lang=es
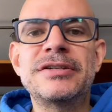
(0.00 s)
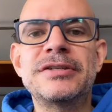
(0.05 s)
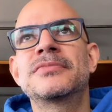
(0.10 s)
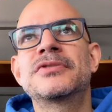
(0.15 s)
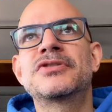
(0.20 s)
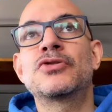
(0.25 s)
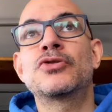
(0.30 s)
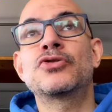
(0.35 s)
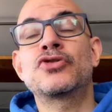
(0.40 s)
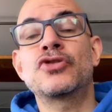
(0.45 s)

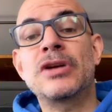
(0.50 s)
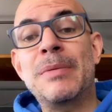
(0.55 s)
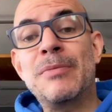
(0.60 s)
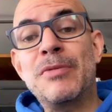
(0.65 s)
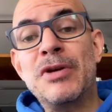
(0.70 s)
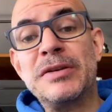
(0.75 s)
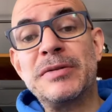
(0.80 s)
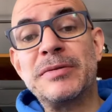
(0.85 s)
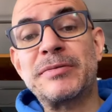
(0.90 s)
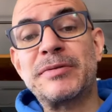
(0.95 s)

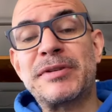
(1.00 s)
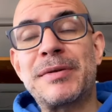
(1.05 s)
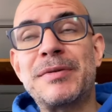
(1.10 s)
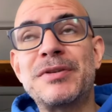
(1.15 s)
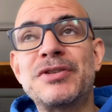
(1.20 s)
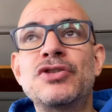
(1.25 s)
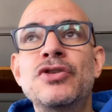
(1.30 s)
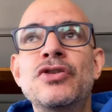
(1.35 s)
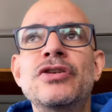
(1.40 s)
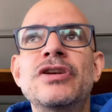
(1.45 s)
solucionamos las
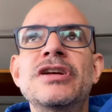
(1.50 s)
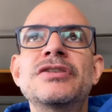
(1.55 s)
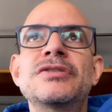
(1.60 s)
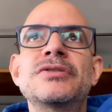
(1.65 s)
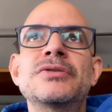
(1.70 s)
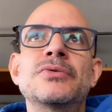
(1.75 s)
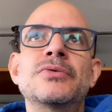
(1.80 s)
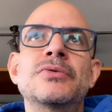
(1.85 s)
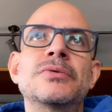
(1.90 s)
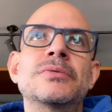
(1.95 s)

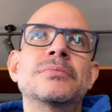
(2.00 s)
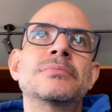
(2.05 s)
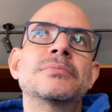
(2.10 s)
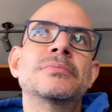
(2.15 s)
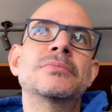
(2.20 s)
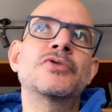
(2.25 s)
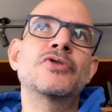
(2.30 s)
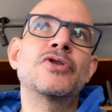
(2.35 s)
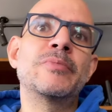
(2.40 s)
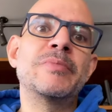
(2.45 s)
observaciones,
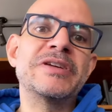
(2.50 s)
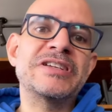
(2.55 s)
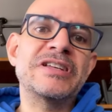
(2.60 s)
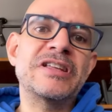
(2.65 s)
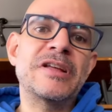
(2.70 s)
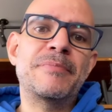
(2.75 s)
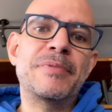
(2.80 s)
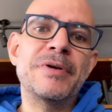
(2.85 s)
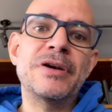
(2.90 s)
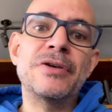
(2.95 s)
unos meses
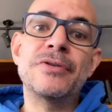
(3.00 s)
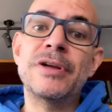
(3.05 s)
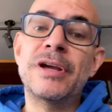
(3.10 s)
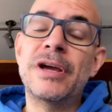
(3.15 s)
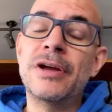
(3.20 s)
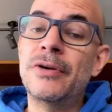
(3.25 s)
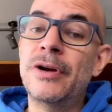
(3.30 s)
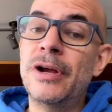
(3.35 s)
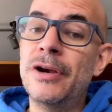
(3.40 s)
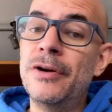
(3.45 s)
después nos
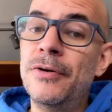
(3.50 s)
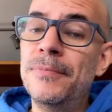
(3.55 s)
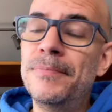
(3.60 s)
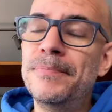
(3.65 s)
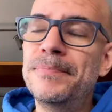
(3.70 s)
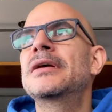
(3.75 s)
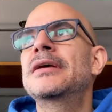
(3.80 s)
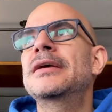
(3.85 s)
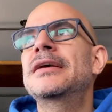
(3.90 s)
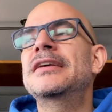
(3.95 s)
dijeron que
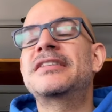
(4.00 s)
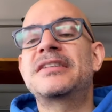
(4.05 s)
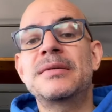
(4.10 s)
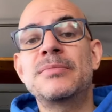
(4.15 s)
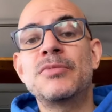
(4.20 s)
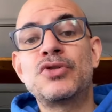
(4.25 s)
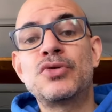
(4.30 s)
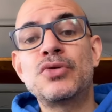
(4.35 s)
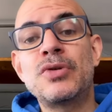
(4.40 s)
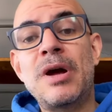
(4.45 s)
no,
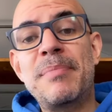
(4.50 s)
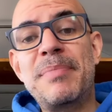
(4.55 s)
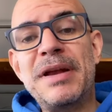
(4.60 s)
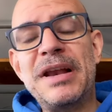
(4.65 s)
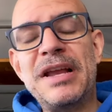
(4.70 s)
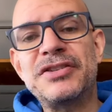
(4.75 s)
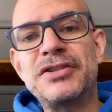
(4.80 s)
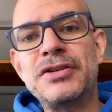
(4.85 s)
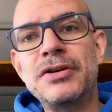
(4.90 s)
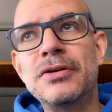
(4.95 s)
hicimos una
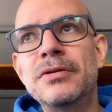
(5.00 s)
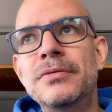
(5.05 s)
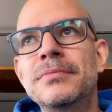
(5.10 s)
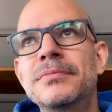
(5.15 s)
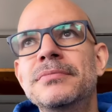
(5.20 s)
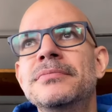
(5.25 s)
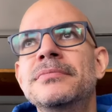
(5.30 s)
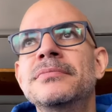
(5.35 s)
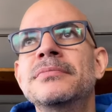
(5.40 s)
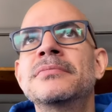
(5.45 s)

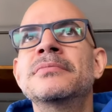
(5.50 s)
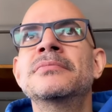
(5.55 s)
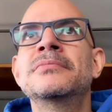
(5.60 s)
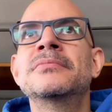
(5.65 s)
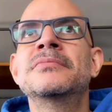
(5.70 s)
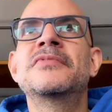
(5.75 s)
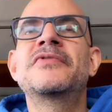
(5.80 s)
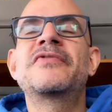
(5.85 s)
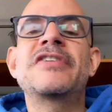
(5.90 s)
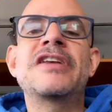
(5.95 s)
apelación,
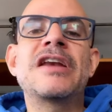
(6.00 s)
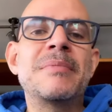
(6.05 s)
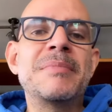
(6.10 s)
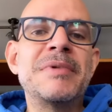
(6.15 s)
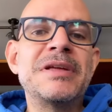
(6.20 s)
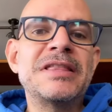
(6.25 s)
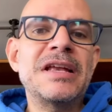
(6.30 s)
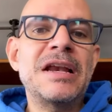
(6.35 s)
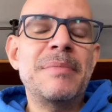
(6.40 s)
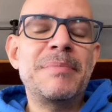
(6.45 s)

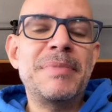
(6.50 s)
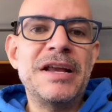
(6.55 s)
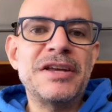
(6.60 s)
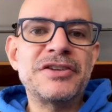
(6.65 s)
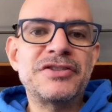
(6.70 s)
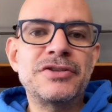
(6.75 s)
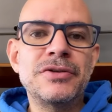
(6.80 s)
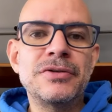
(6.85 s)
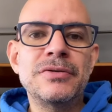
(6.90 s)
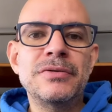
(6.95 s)
finalmente la
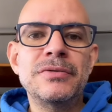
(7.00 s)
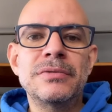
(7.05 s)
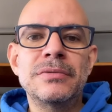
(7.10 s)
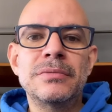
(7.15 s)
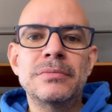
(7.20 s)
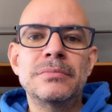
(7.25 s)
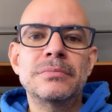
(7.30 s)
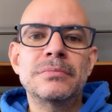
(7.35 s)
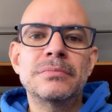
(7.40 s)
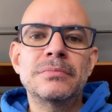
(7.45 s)
apelación
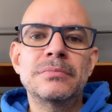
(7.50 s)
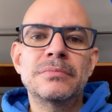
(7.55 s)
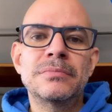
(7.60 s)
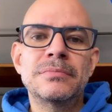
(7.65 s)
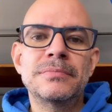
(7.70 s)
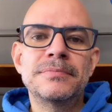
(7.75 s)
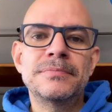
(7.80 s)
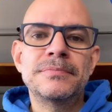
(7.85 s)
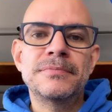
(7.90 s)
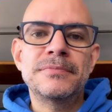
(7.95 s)

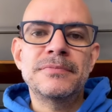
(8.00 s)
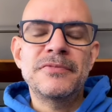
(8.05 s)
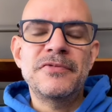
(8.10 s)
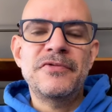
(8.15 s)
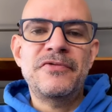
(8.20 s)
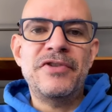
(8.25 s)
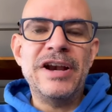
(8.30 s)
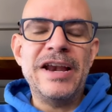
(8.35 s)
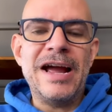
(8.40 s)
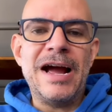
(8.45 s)

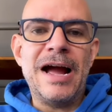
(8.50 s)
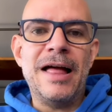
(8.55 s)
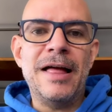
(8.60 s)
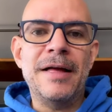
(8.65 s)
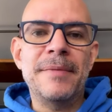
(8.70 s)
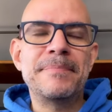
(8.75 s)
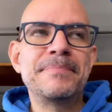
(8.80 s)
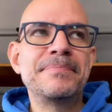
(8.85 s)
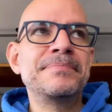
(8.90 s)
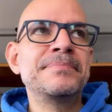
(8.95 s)
fue negada.
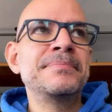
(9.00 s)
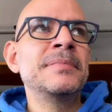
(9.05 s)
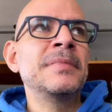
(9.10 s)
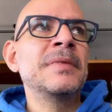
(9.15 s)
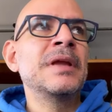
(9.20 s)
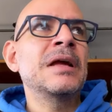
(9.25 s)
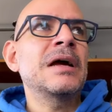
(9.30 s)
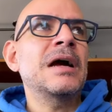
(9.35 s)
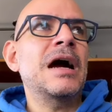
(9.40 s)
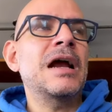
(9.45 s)

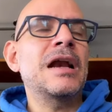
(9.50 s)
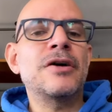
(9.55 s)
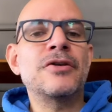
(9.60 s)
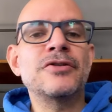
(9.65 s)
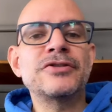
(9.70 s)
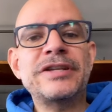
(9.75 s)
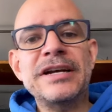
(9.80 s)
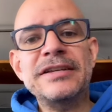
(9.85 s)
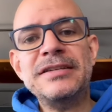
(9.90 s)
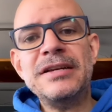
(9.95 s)
Al
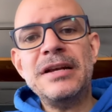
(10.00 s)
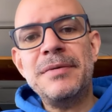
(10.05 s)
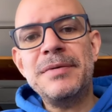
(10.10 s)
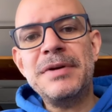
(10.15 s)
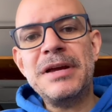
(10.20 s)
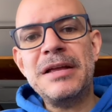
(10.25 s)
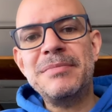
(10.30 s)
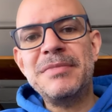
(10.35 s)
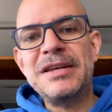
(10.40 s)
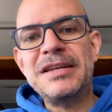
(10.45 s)
agotarse la
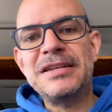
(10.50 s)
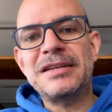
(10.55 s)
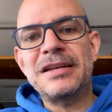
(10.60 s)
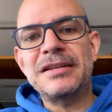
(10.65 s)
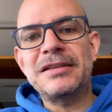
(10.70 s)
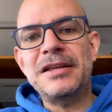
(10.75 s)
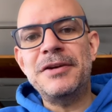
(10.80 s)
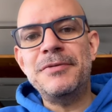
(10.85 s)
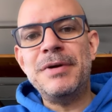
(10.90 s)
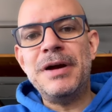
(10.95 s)
vía
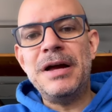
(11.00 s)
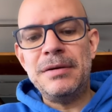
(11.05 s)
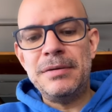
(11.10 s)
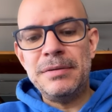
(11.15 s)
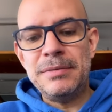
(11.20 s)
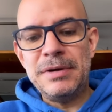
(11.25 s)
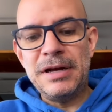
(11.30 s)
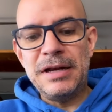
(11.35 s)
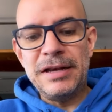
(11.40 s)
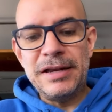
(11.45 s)

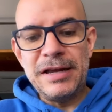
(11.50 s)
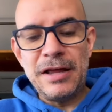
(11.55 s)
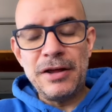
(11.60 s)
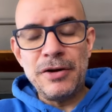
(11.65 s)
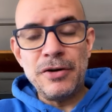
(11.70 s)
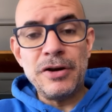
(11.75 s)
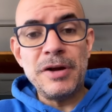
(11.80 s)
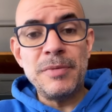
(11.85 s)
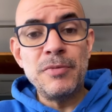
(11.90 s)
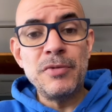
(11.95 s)
administrativa, el día
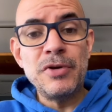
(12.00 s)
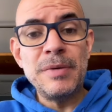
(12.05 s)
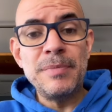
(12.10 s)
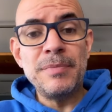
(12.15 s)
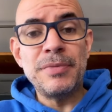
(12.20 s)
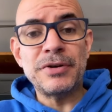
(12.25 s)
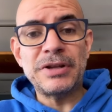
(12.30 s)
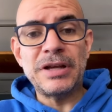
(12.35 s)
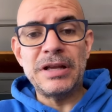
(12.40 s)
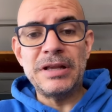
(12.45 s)
de hoy es muy
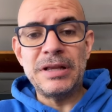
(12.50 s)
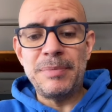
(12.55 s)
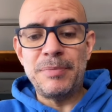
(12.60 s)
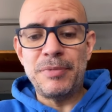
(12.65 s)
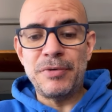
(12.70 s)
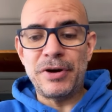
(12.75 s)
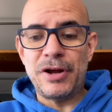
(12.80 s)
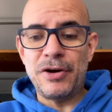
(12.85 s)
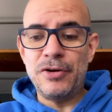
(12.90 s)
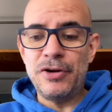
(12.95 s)
importante
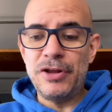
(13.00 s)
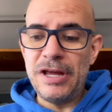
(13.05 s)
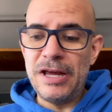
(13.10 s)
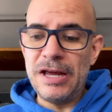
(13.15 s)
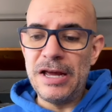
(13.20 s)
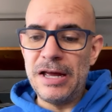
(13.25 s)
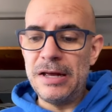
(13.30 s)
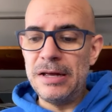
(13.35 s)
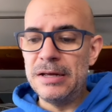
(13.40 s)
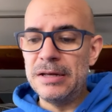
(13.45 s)
porque hoy
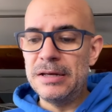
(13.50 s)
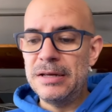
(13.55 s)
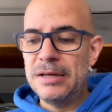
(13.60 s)
día